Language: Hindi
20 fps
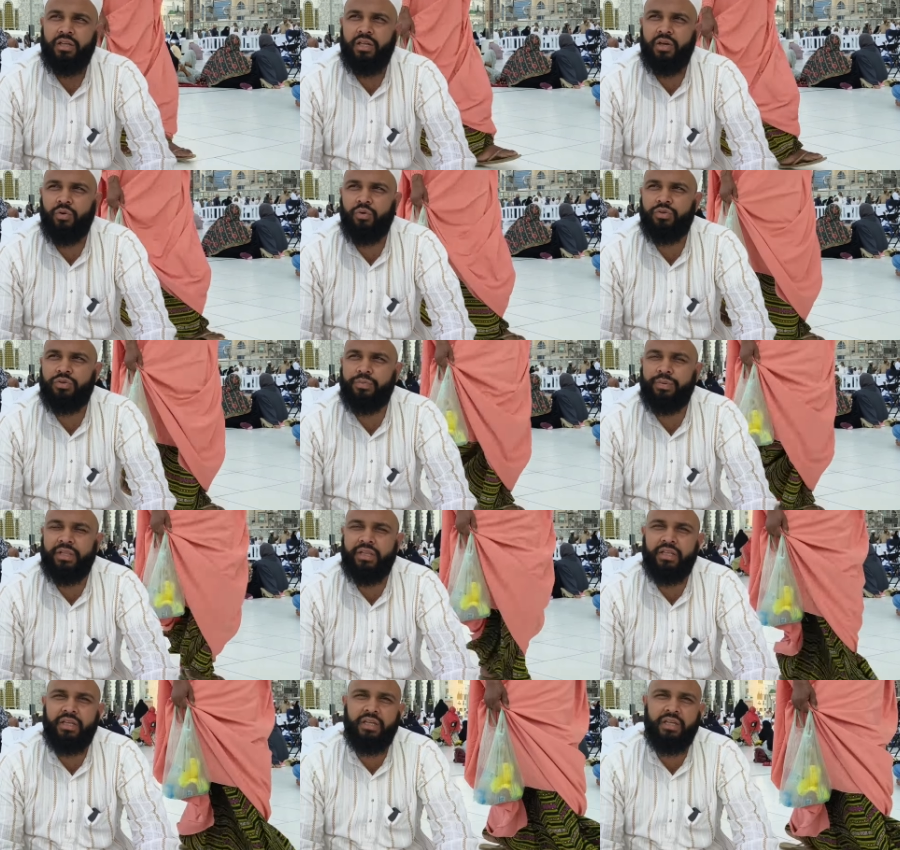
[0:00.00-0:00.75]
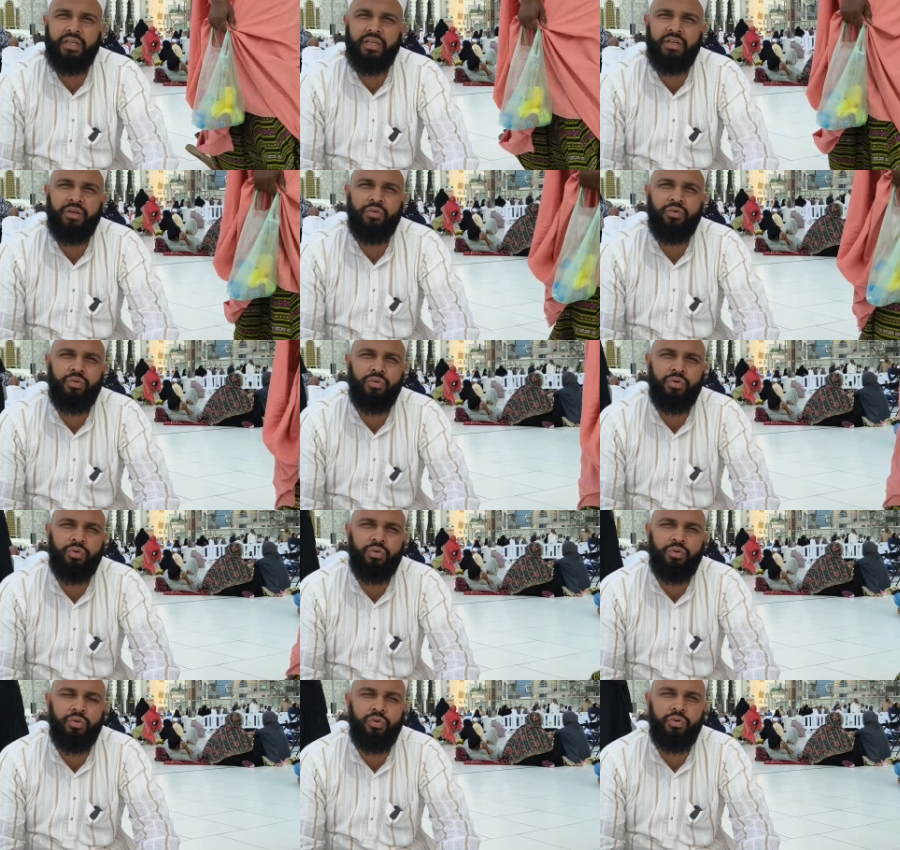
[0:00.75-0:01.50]
कि उस बंदे ने
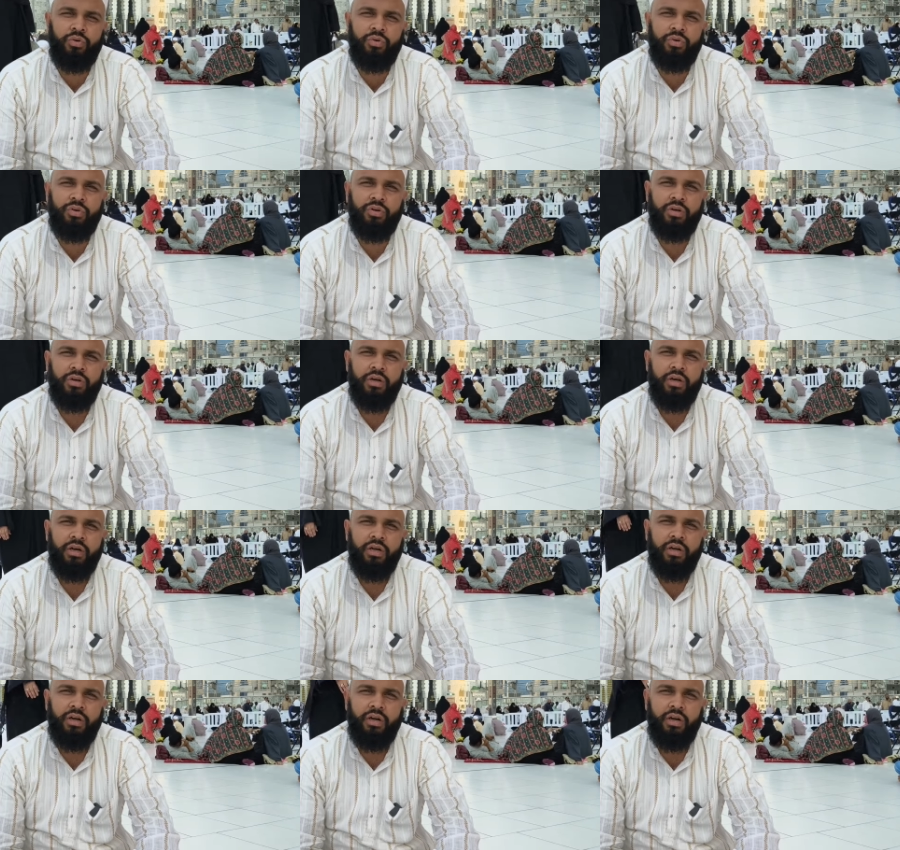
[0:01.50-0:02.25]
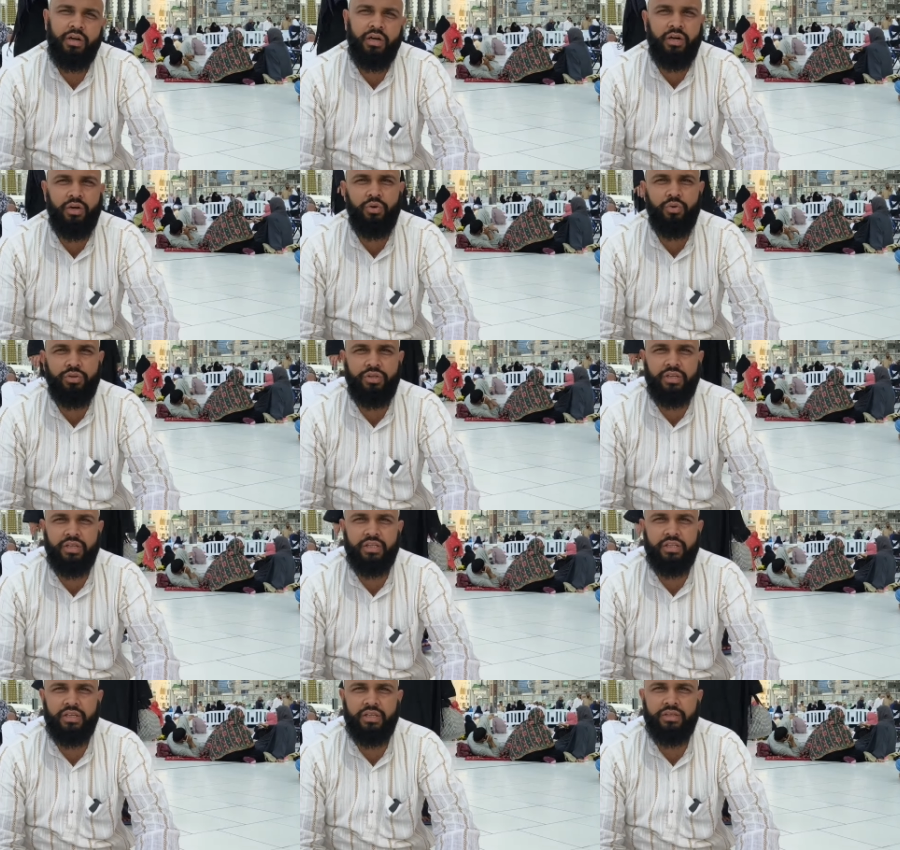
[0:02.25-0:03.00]
उनको लड्डू
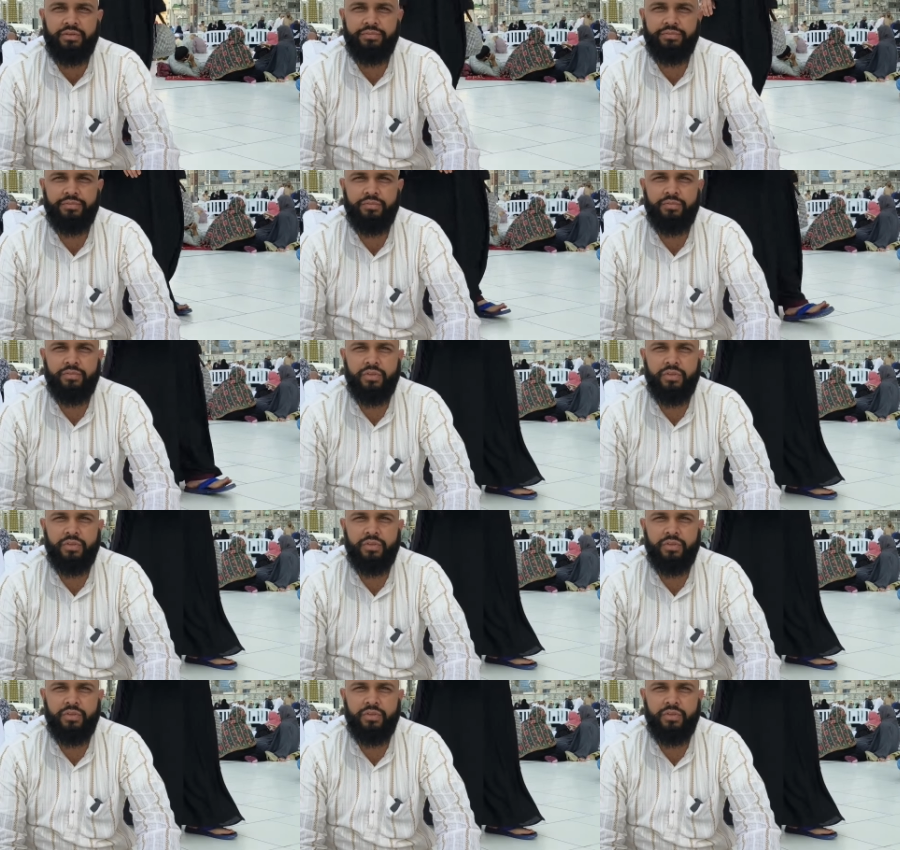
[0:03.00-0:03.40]
दिए थे